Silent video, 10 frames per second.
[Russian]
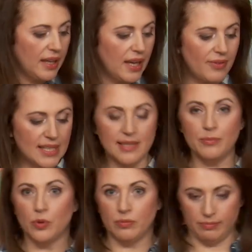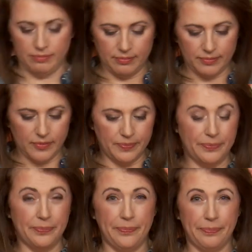я возьму
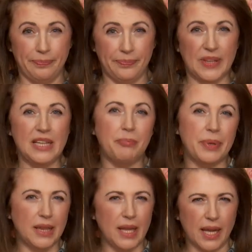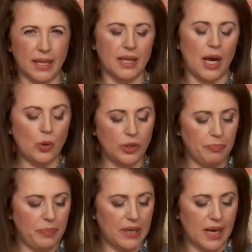для придания
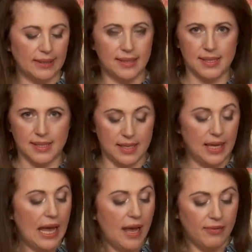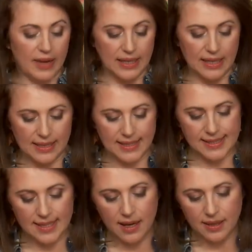какой-то пикантности ванильный
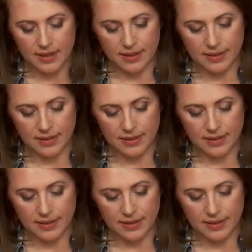сахар.